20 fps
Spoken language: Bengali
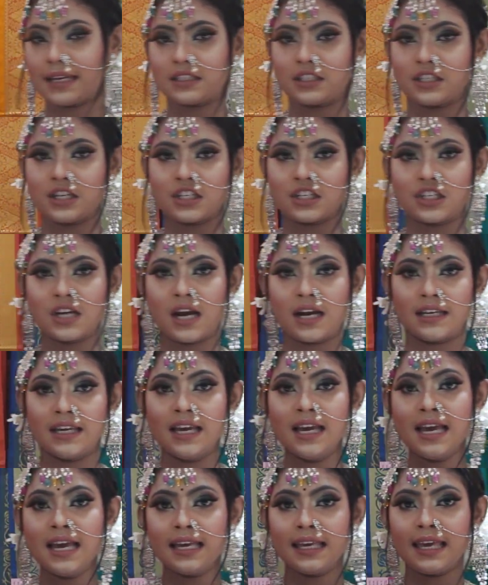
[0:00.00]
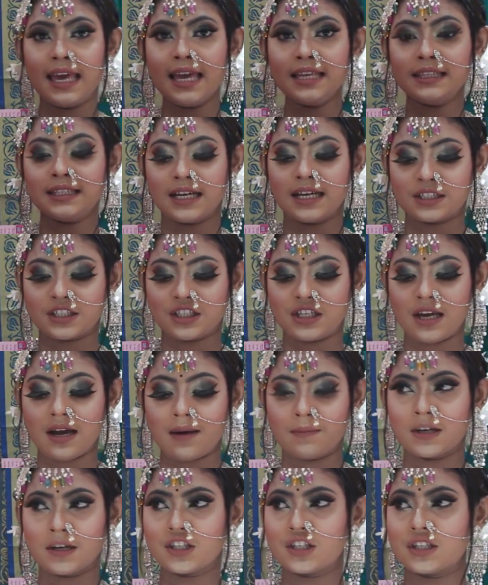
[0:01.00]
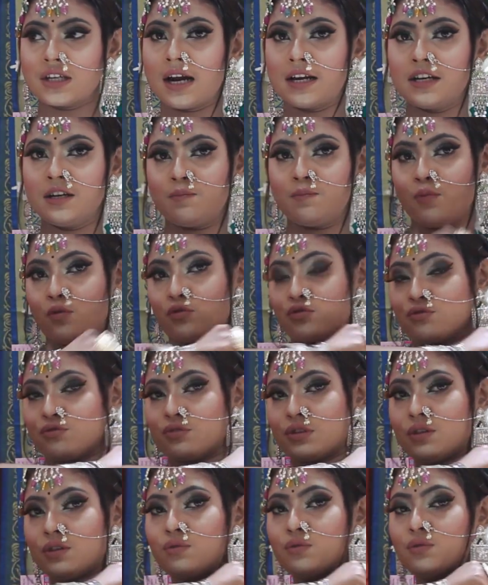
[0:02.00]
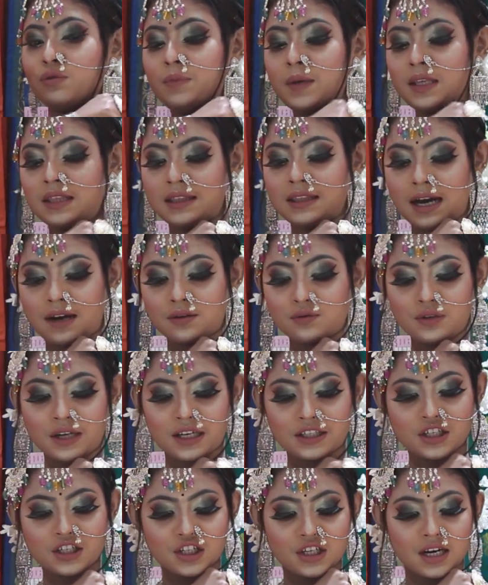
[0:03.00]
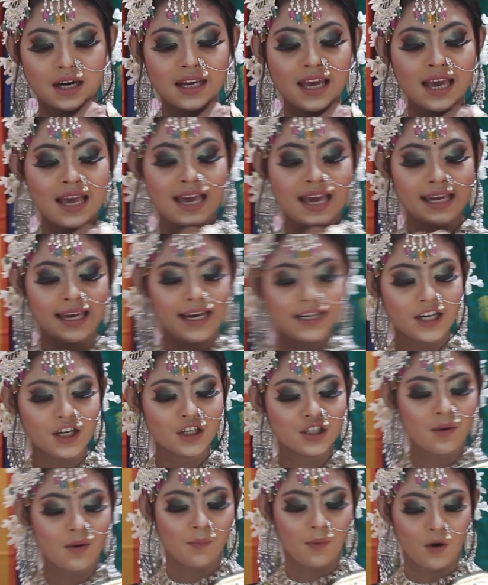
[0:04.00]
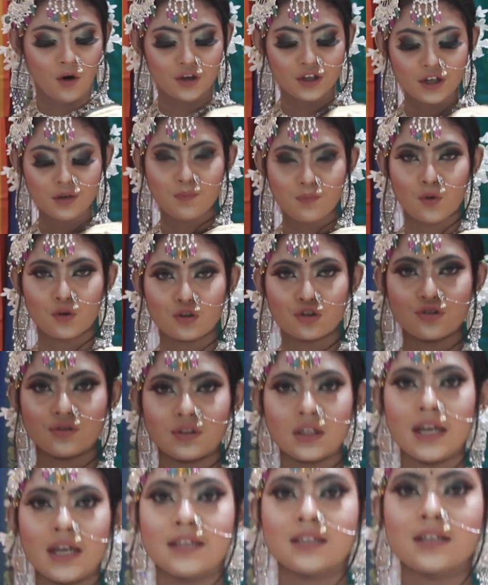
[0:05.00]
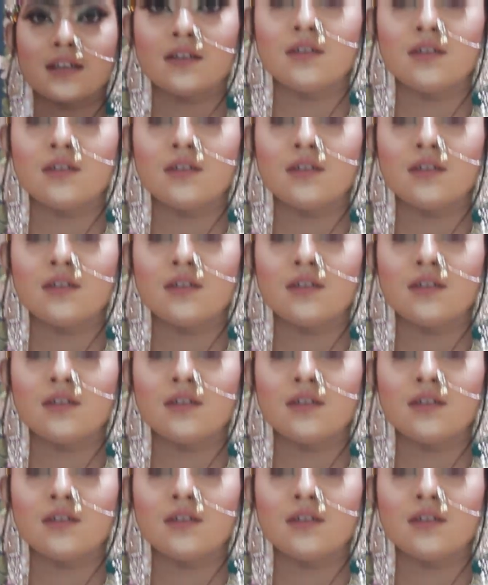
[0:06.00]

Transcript: একটা শাড়ি এই থাকছে আমার শাড়ির পোর্শনটা খুবই দারুণ একটা শাড়ি এটার যে বডির পোর্শনটা এটা